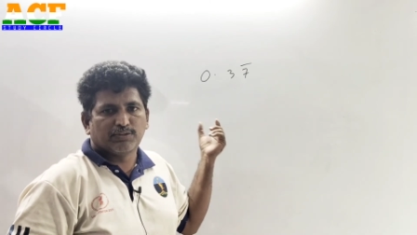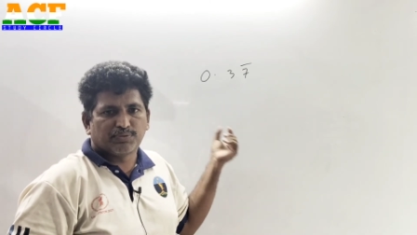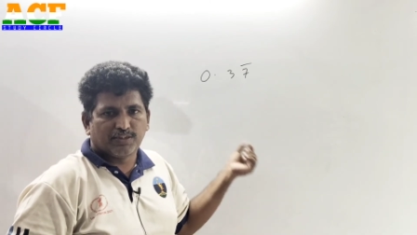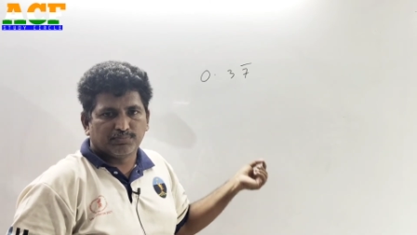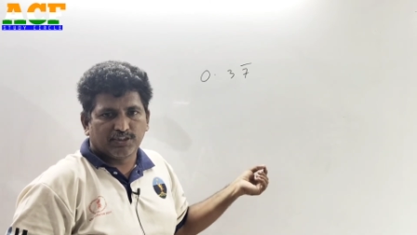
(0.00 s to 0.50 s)

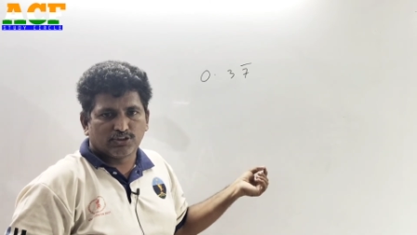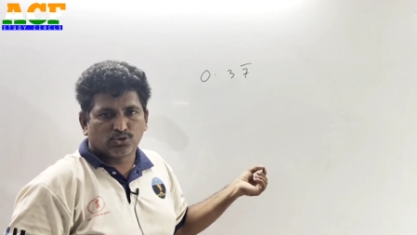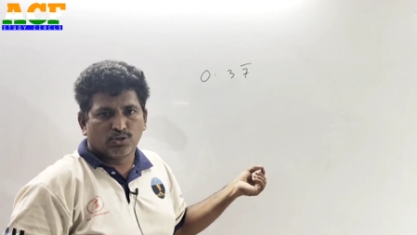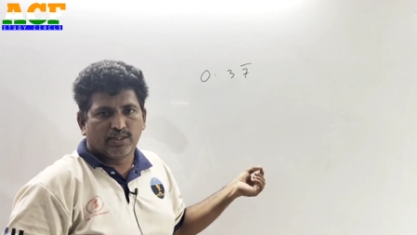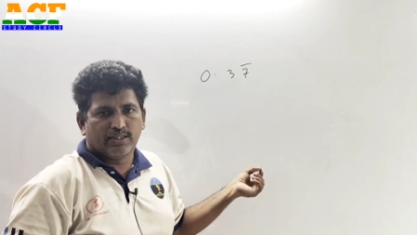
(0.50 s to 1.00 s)
సబ్స్క్రైబ్
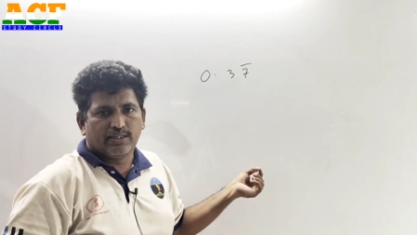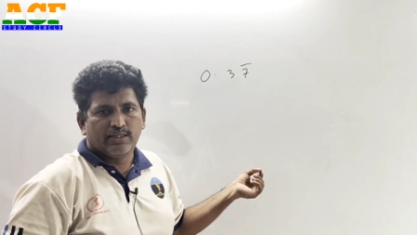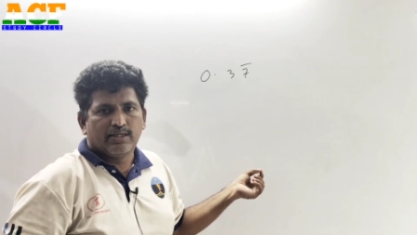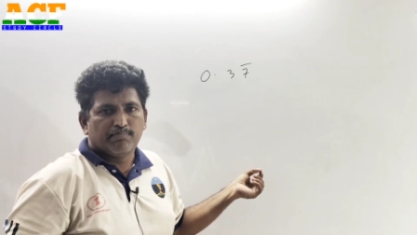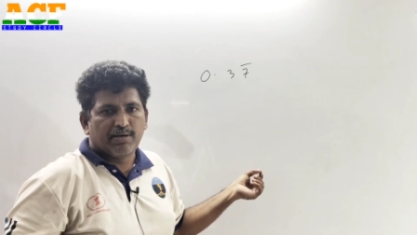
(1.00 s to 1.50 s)
చేసుకోండి
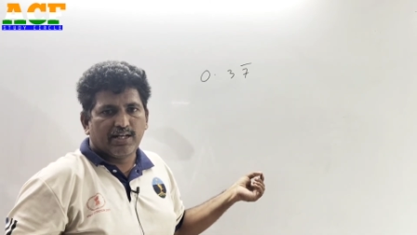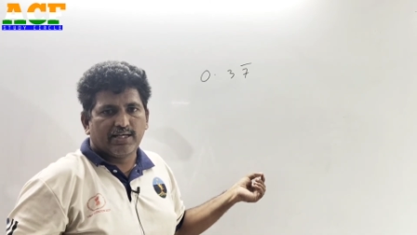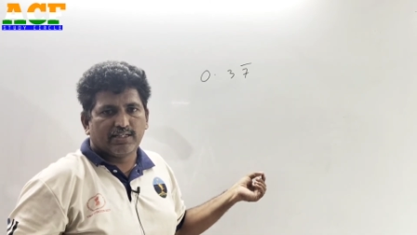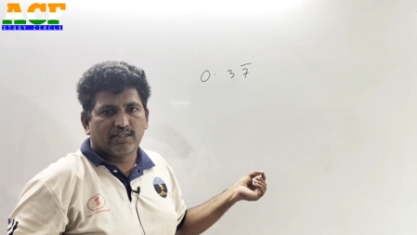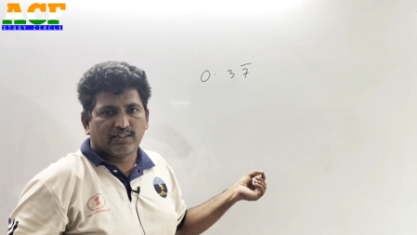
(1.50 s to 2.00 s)

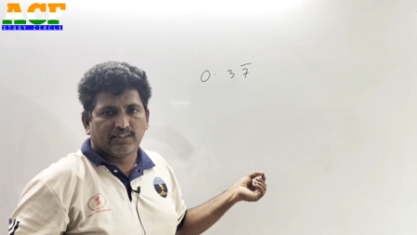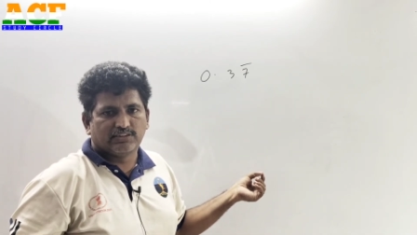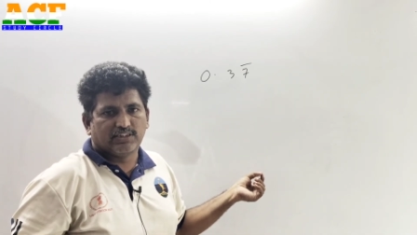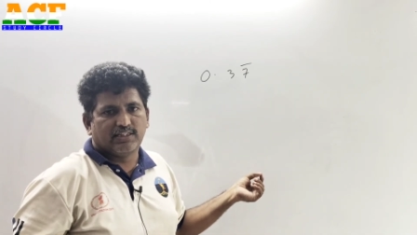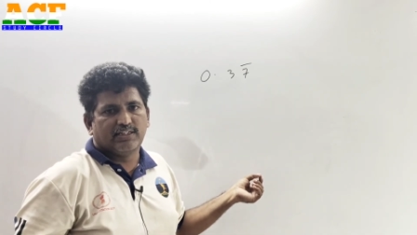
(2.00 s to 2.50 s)
బెల్ ఐకాన్
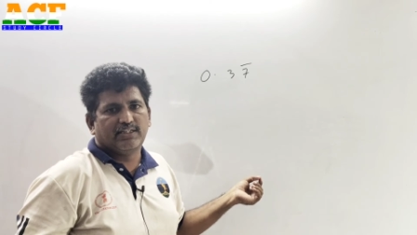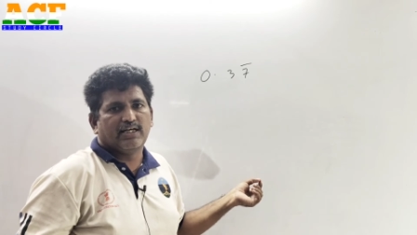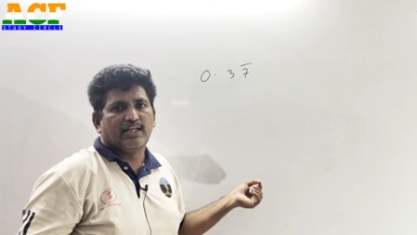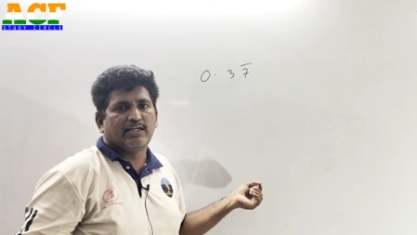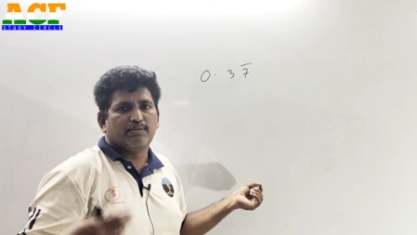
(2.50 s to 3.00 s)
క్లిక్ చేయండి
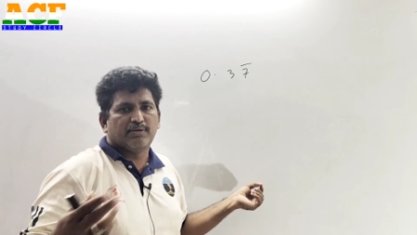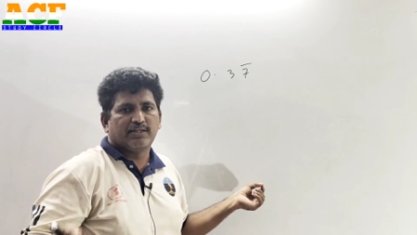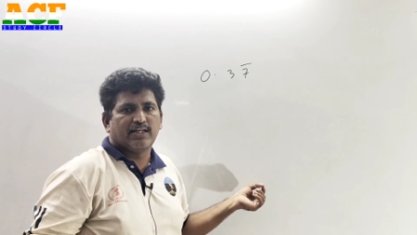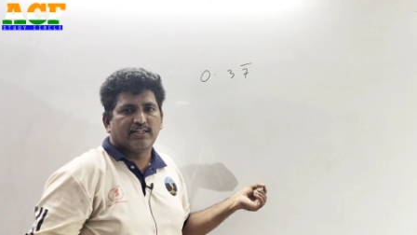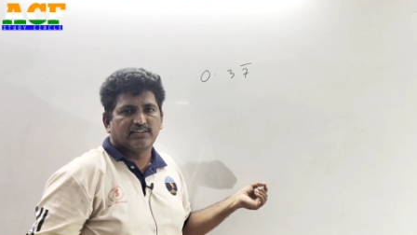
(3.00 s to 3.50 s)
అలాగే
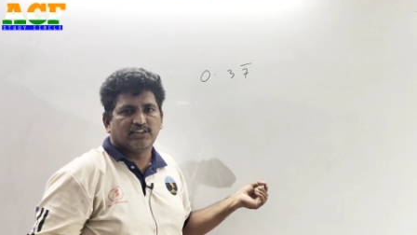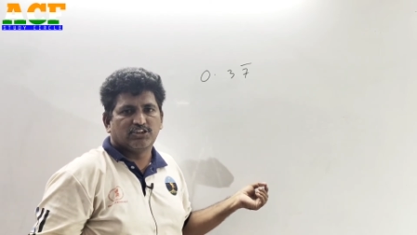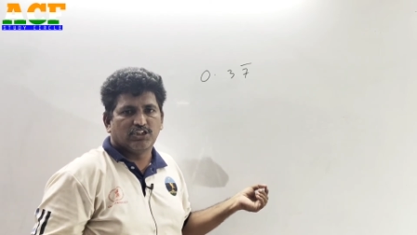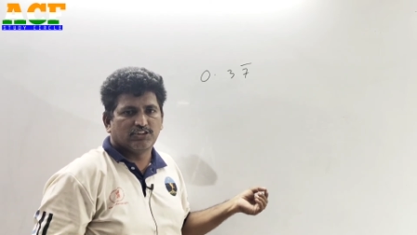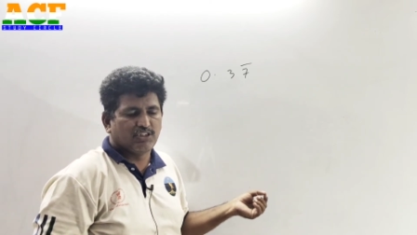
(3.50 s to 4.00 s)
మనకి లైక్
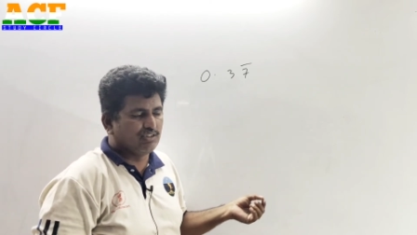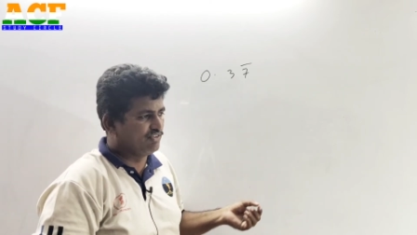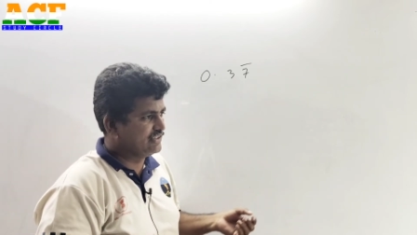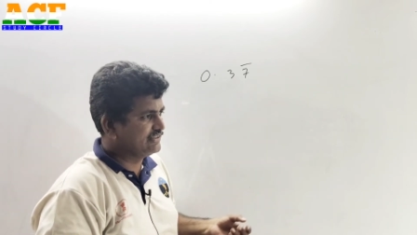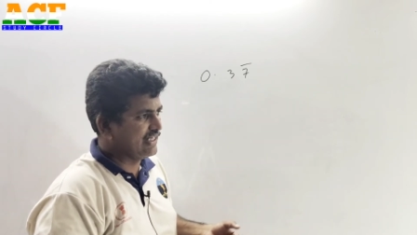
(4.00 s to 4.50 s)
చేసి షేర్
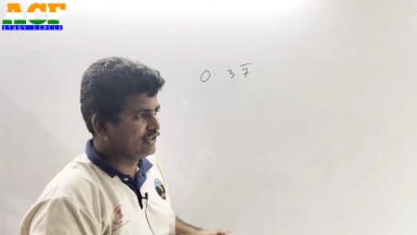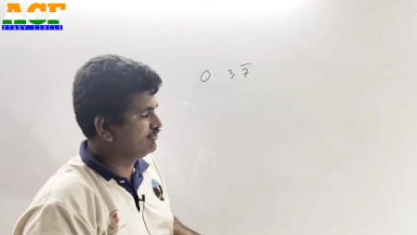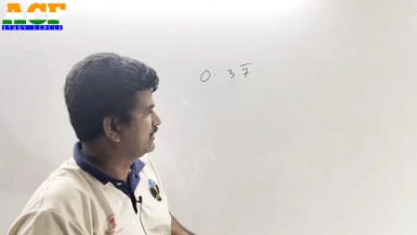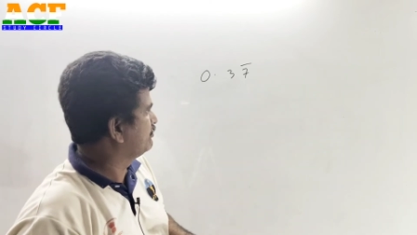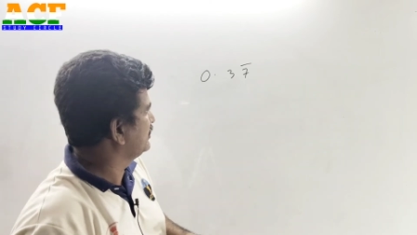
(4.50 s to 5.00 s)
చేయండి ఫ్రెండ్స్
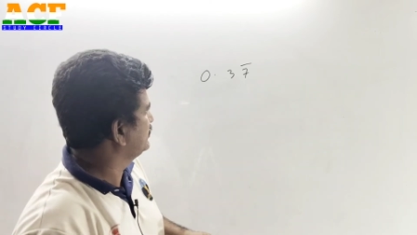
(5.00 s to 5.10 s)
థ్యాంక్ వెరీ